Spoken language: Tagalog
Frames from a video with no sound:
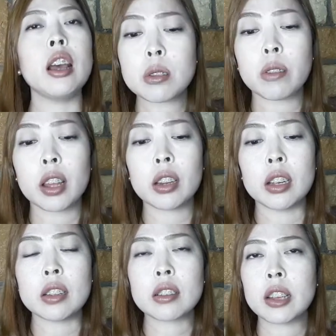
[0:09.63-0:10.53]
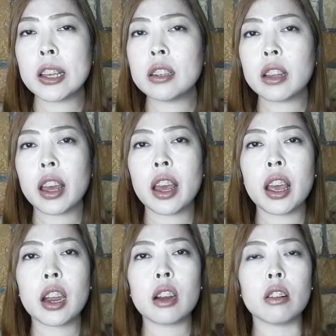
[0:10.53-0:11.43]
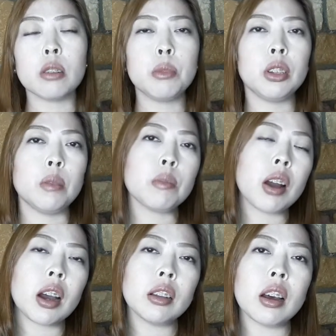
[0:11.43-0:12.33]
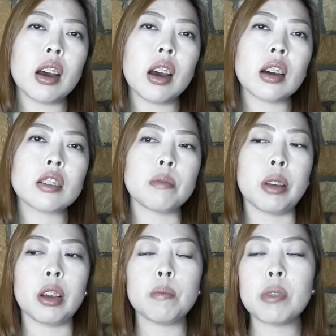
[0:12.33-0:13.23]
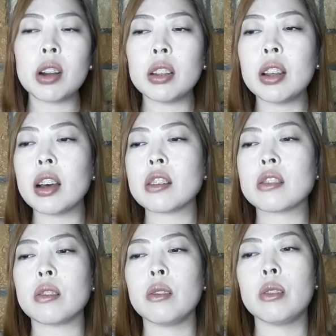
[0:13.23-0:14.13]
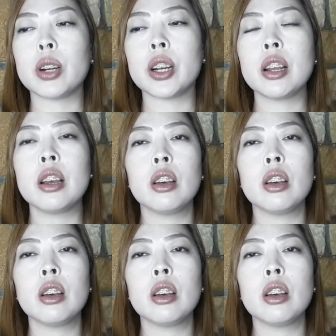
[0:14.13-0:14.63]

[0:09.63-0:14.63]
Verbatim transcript: whether it's skincare or beauty products, makeup products, or